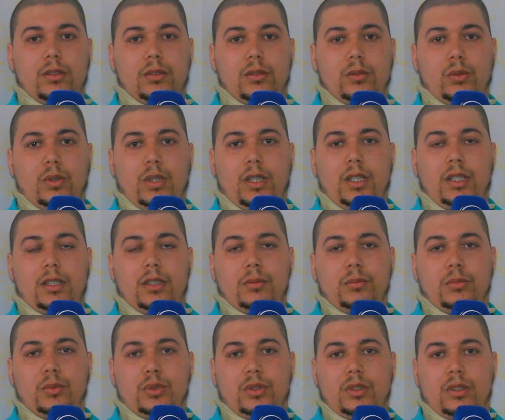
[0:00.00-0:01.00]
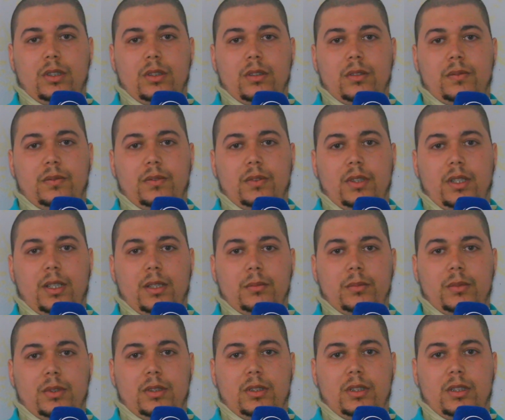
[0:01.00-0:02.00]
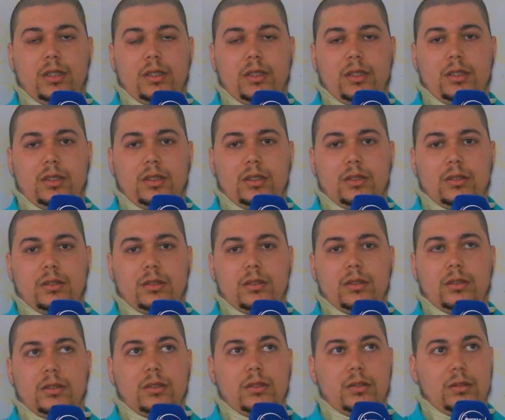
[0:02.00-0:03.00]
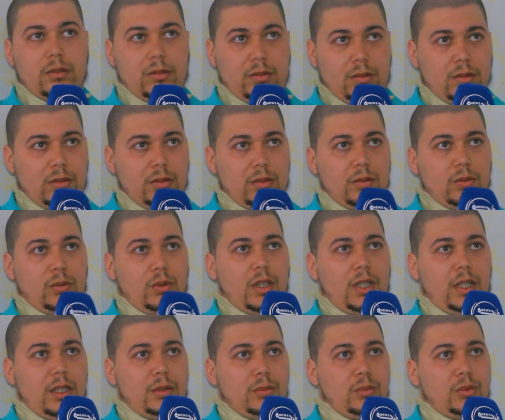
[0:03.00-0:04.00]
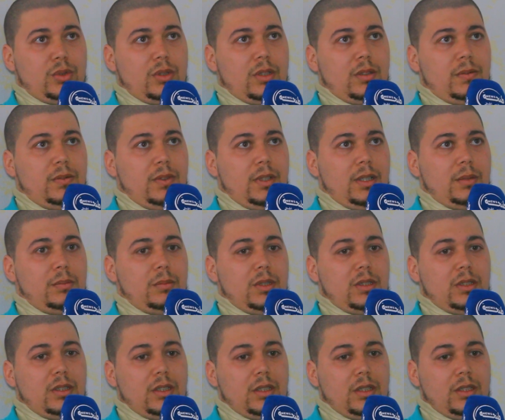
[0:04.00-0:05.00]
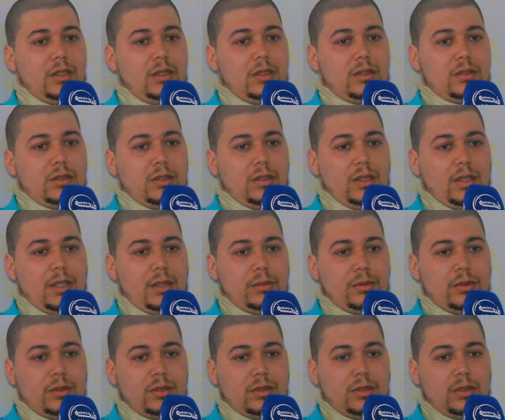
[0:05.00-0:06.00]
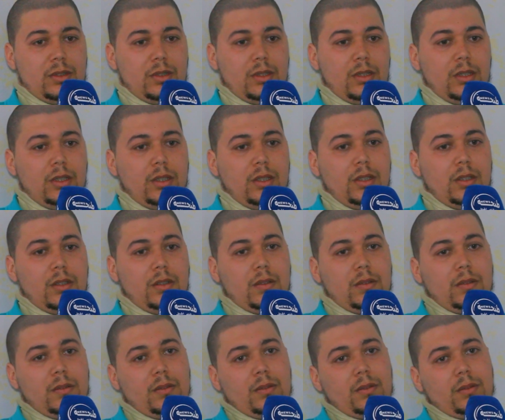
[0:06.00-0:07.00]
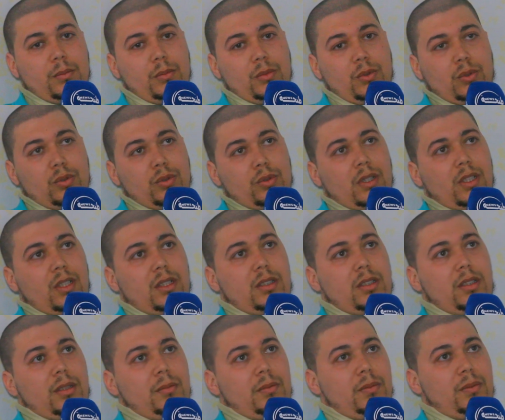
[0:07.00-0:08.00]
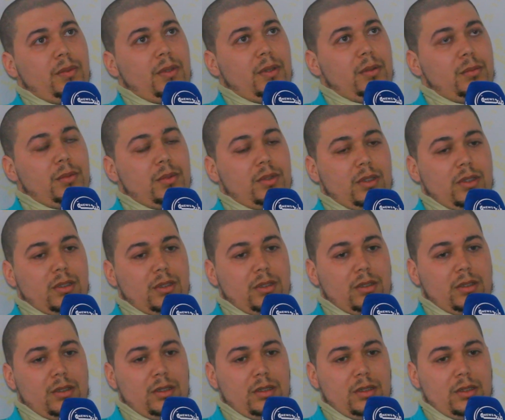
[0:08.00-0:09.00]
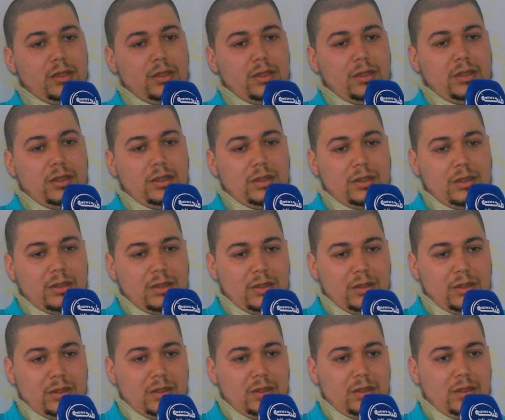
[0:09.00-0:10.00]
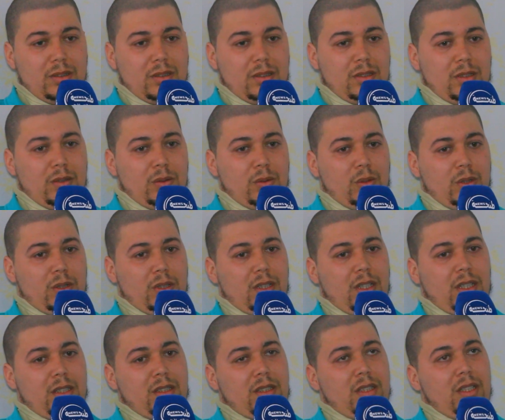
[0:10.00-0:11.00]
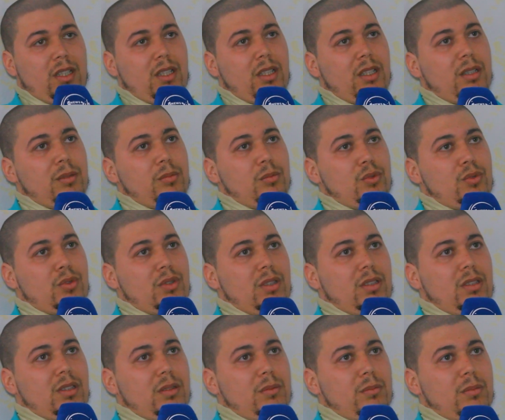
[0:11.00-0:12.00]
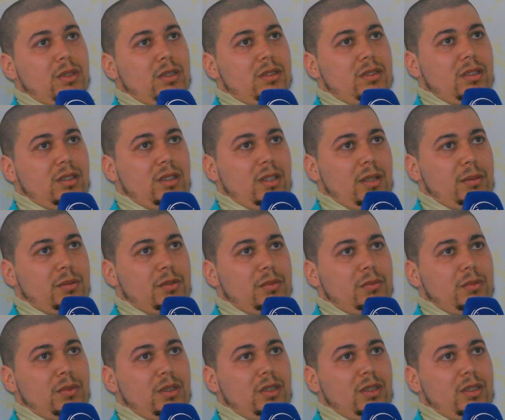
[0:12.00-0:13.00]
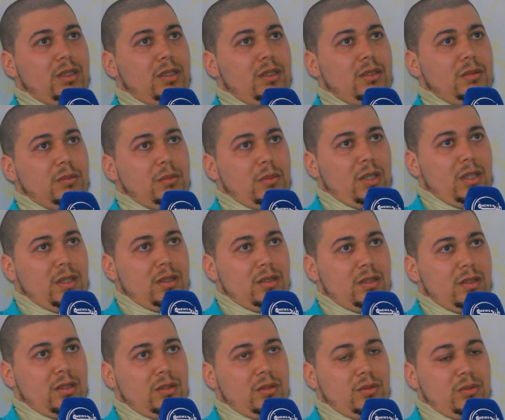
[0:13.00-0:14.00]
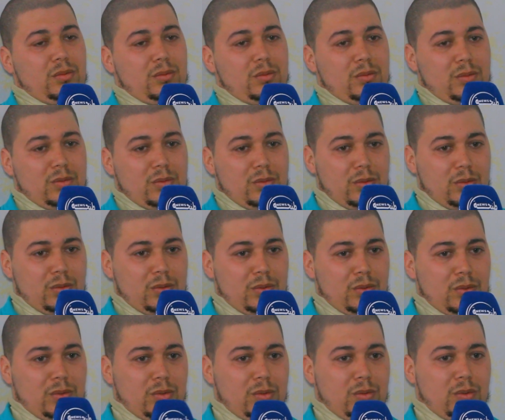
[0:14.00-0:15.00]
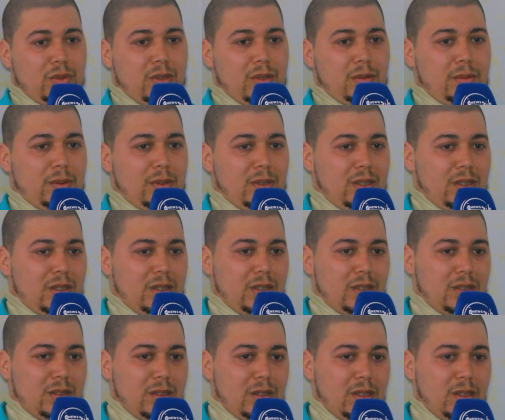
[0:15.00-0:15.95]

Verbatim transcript: وقع لي مشكل في العمل ديالي وقع لي مشكل في العمل ديالي تضربت ملي كنت خدام فهمتي آه أو عندي عاهة مستديمة تضربت من يد مراسي ودابا